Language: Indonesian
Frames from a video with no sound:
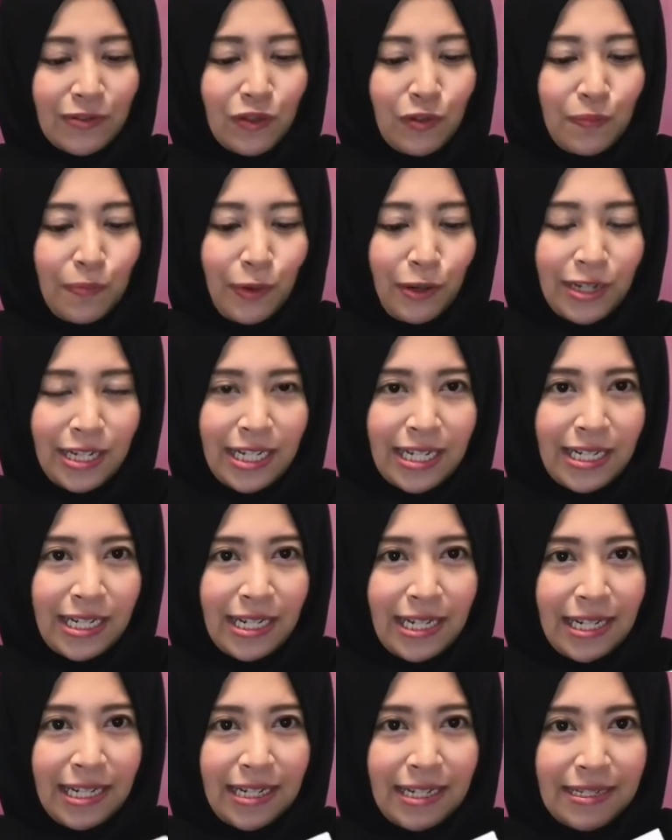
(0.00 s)
kupon
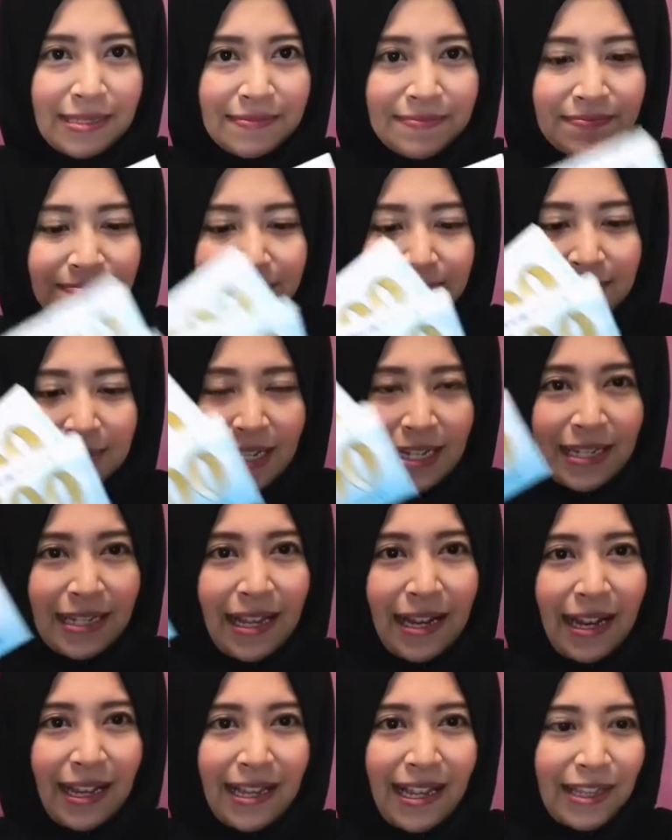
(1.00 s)
ini ke
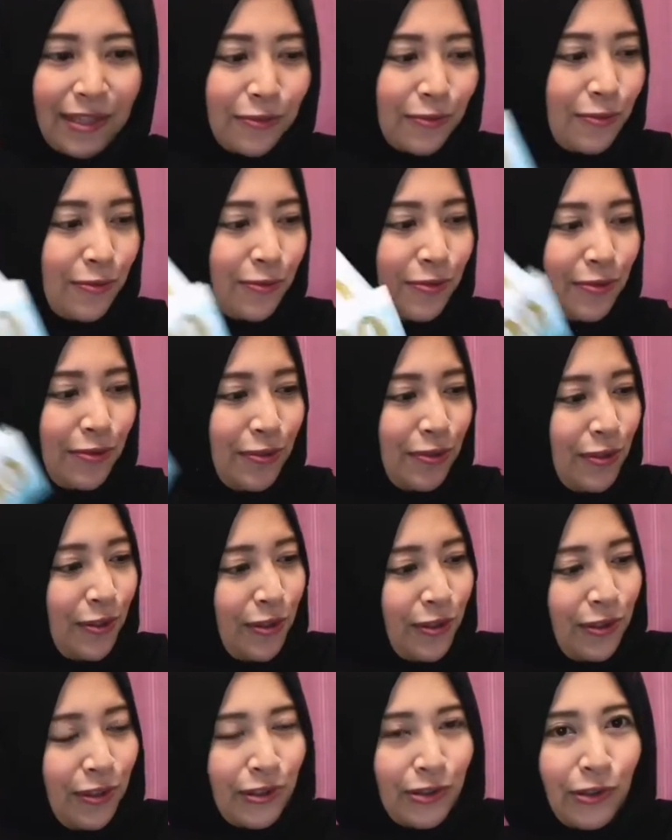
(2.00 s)
salah satu
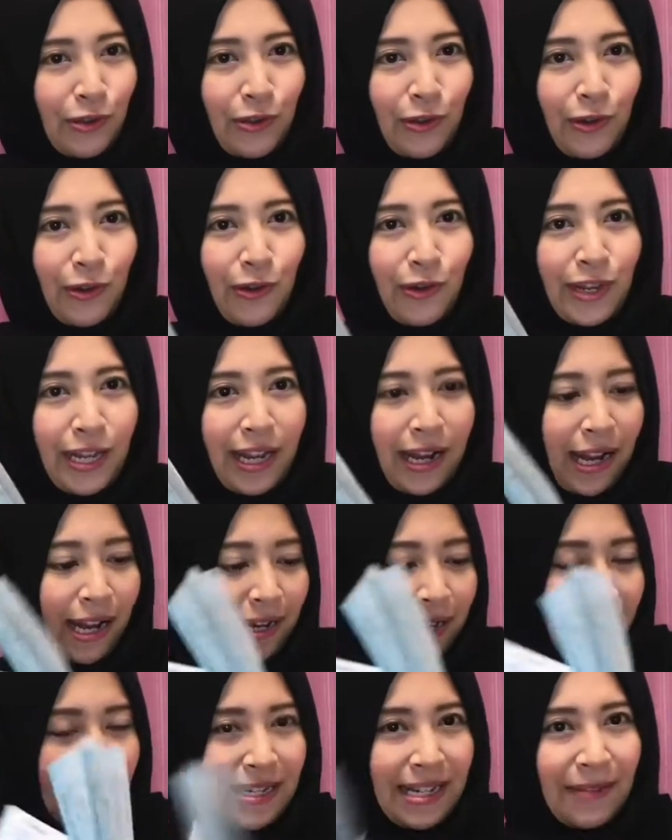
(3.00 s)
toko yang
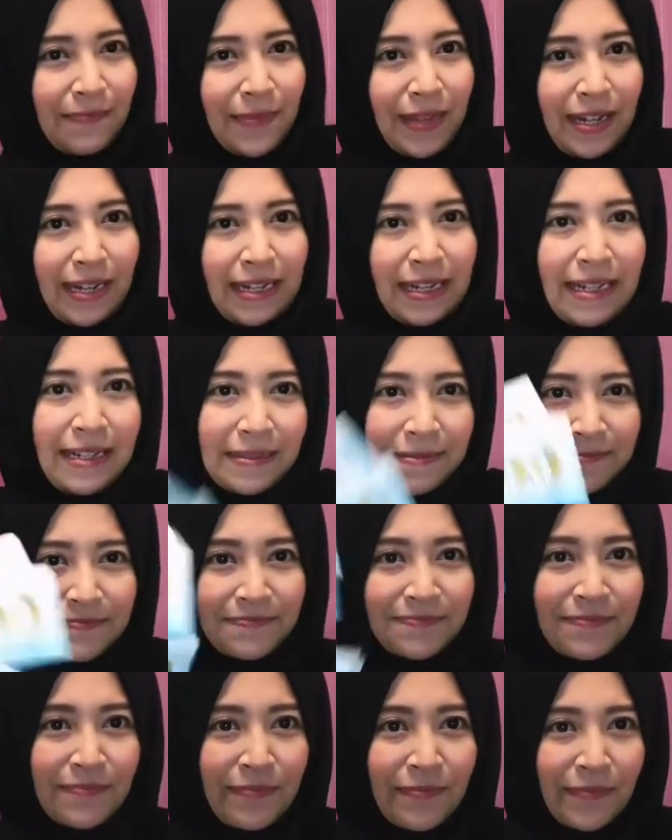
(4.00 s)
ada di daftar ini.
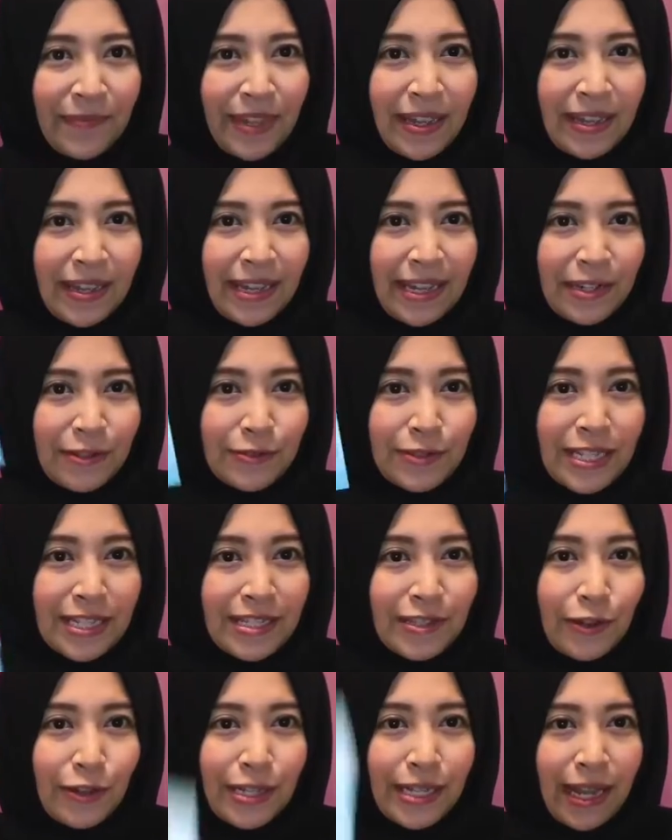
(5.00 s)
Ikutin
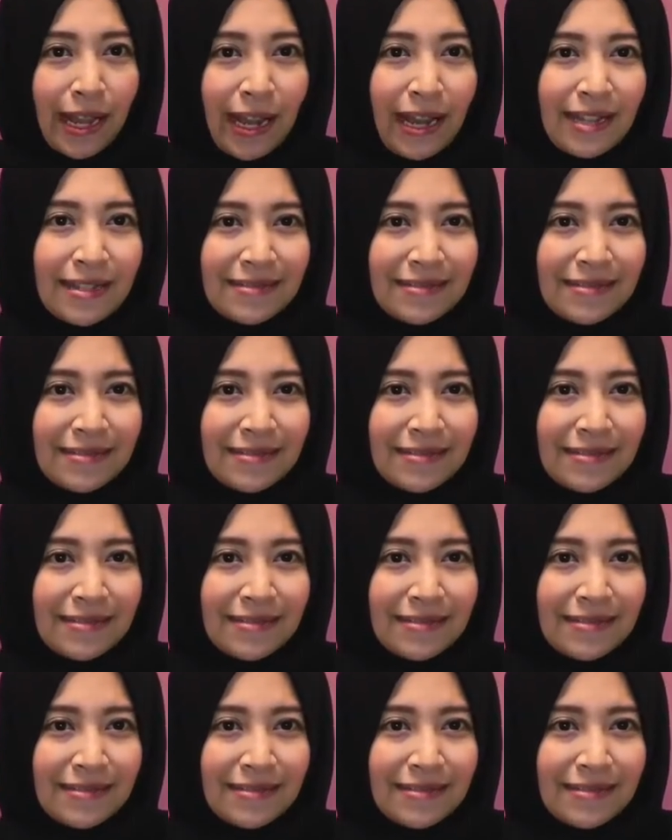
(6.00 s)
terus ya.